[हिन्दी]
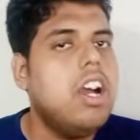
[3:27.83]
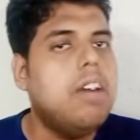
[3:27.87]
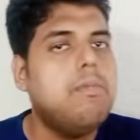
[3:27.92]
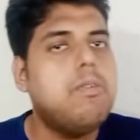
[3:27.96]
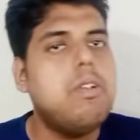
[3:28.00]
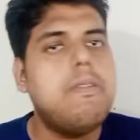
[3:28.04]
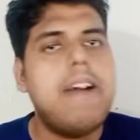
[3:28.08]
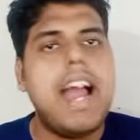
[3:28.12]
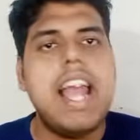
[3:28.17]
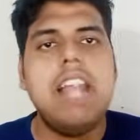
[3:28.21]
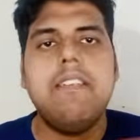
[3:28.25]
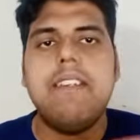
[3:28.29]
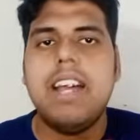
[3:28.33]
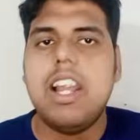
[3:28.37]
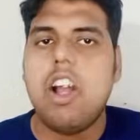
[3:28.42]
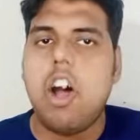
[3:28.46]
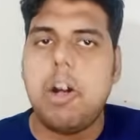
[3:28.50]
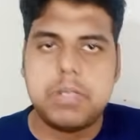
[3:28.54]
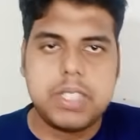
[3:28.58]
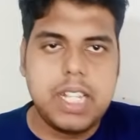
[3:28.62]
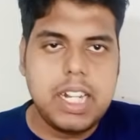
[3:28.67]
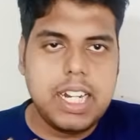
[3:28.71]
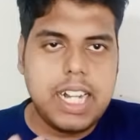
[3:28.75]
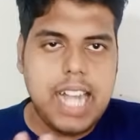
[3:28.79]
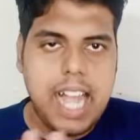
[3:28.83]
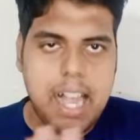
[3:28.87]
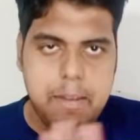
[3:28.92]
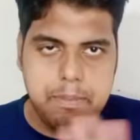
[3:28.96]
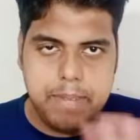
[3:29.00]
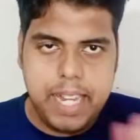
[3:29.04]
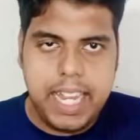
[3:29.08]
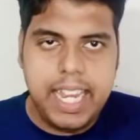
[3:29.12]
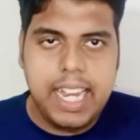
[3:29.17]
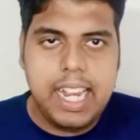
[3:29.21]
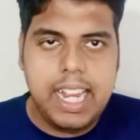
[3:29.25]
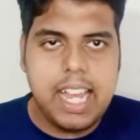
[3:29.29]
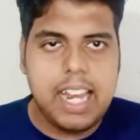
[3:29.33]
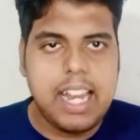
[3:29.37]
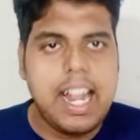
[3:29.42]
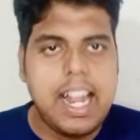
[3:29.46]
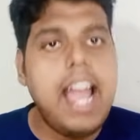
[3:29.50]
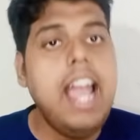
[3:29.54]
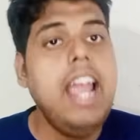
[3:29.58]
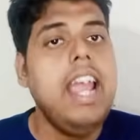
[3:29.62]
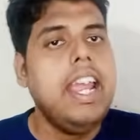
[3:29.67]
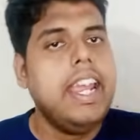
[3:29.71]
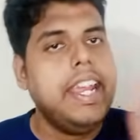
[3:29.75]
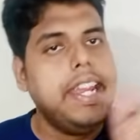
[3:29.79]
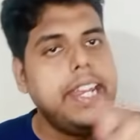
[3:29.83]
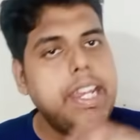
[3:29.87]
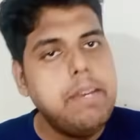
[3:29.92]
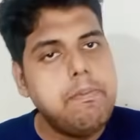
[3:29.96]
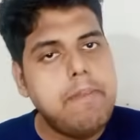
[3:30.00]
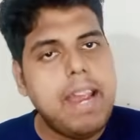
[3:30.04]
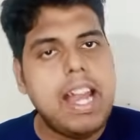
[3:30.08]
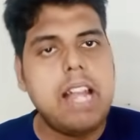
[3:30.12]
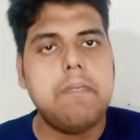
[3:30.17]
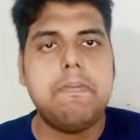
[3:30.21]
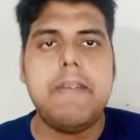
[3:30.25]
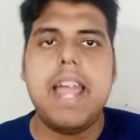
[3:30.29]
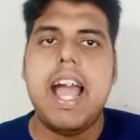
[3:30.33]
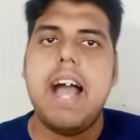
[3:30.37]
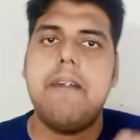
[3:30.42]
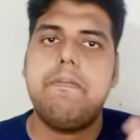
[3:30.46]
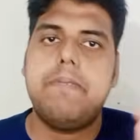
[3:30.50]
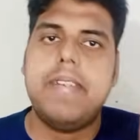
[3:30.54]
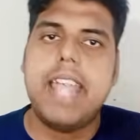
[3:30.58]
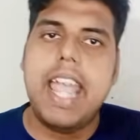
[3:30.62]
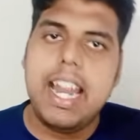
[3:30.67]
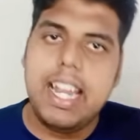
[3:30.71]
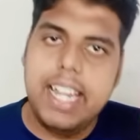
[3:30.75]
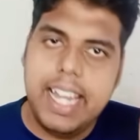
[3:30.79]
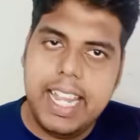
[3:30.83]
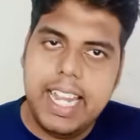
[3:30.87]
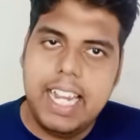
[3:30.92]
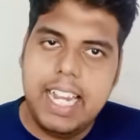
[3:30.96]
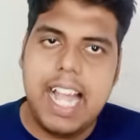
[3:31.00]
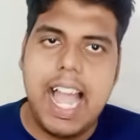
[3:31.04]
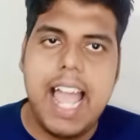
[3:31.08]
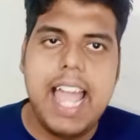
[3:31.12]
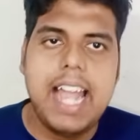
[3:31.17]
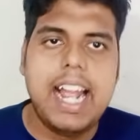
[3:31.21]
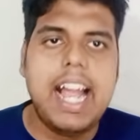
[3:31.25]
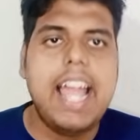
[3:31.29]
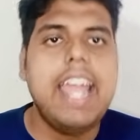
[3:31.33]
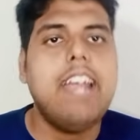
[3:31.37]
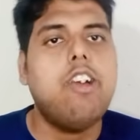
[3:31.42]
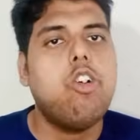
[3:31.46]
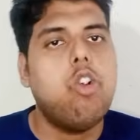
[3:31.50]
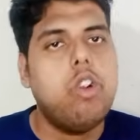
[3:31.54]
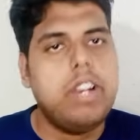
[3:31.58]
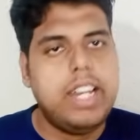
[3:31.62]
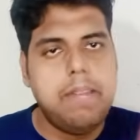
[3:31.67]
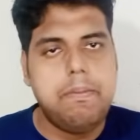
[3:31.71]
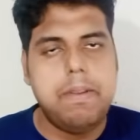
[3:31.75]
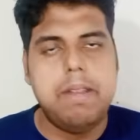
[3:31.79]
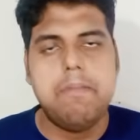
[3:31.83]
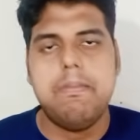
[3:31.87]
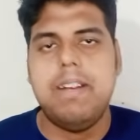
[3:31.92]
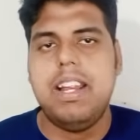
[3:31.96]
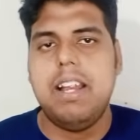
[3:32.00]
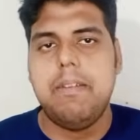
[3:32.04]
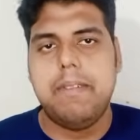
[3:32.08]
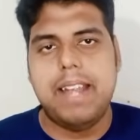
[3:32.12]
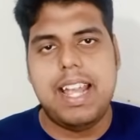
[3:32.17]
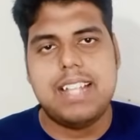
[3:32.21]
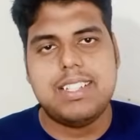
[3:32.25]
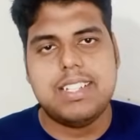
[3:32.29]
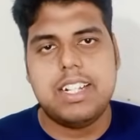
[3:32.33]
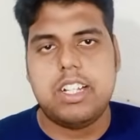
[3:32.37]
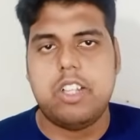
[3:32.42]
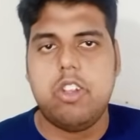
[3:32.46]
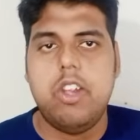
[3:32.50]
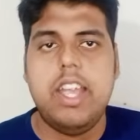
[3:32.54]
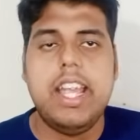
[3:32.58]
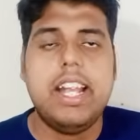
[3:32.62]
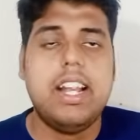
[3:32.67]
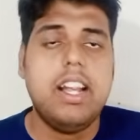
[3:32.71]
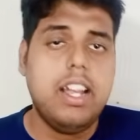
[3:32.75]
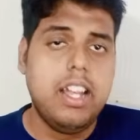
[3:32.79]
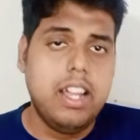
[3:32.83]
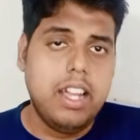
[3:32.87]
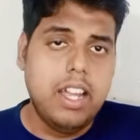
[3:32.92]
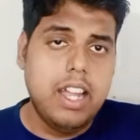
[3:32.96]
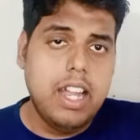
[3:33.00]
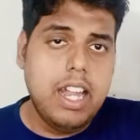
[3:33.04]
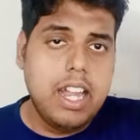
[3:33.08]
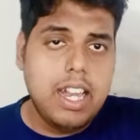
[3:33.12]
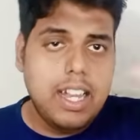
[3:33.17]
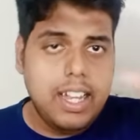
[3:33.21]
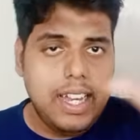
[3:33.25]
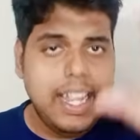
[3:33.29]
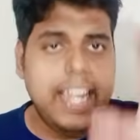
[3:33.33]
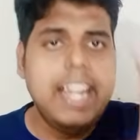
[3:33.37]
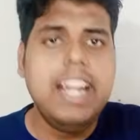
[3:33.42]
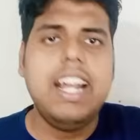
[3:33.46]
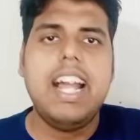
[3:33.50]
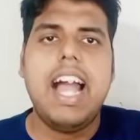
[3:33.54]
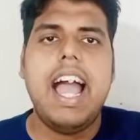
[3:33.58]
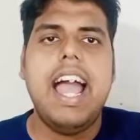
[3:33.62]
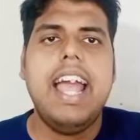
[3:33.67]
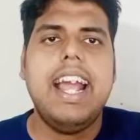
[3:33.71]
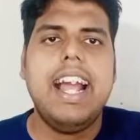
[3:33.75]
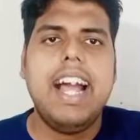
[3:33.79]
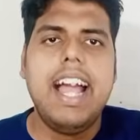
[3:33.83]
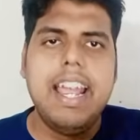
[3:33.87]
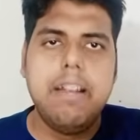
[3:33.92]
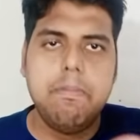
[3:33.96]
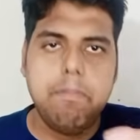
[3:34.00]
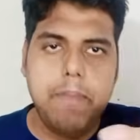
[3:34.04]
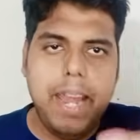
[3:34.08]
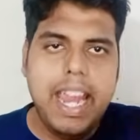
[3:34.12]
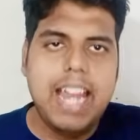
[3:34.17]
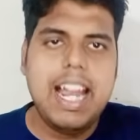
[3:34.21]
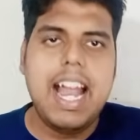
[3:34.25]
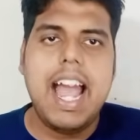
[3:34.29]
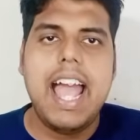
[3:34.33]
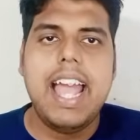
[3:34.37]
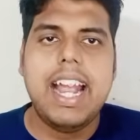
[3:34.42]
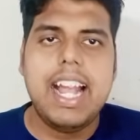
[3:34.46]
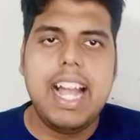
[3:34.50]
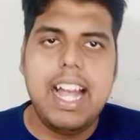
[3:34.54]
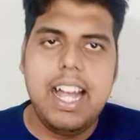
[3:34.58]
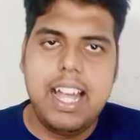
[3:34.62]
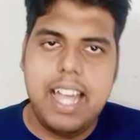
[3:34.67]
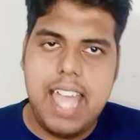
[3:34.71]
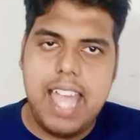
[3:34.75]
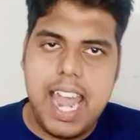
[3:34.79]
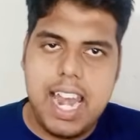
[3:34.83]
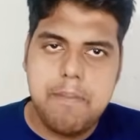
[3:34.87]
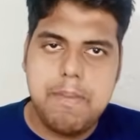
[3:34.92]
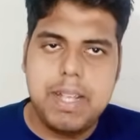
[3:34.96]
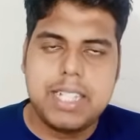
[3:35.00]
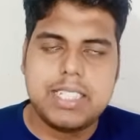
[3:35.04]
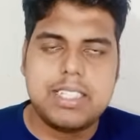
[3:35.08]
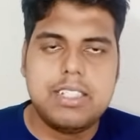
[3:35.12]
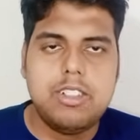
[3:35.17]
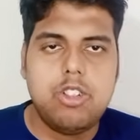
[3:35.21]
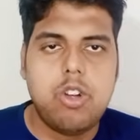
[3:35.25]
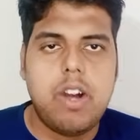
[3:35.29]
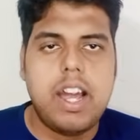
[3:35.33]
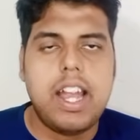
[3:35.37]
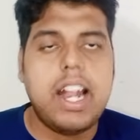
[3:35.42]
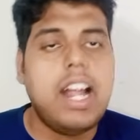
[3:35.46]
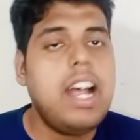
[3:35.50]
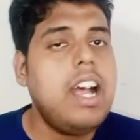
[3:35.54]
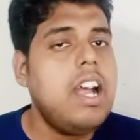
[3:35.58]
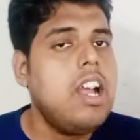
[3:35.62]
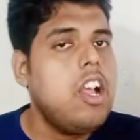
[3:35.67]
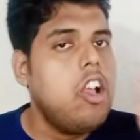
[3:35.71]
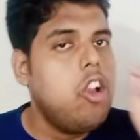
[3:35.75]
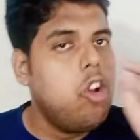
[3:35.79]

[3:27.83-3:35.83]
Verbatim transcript: मोबाइल वाला ऑप्शन काम नहीं कर रहा है ईमेल पे आपके एक लिंक आएगा एक ओ मतलब कह सकते हो एक लिंक आएगा एक मेल आएगा एलएमएस द्वारा